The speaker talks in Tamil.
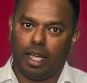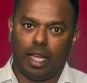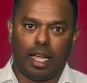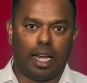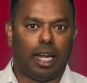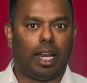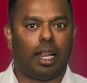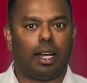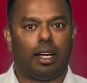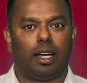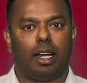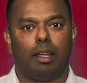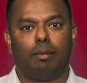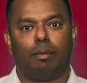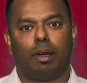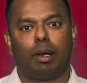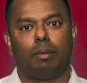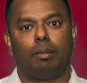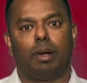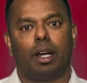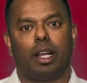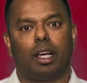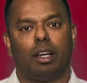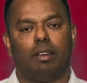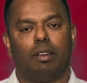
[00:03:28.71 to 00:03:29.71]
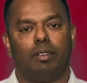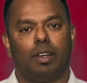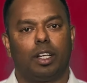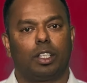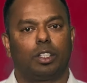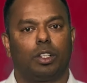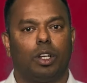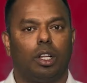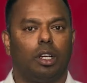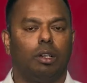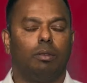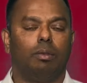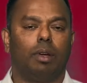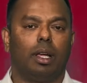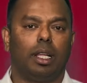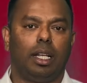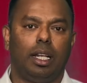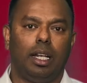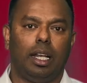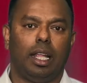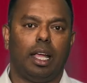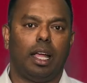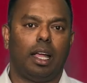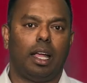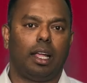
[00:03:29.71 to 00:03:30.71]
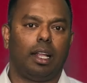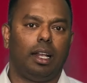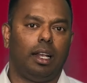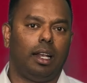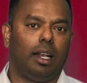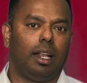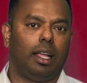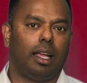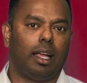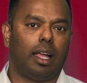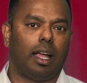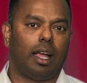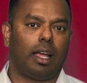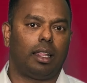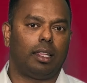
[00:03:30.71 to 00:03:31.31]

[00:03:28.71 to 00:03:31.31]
எல்லார்ட்டையும் வருமானங்க வர தொடங்கும் இல்லை இல்லை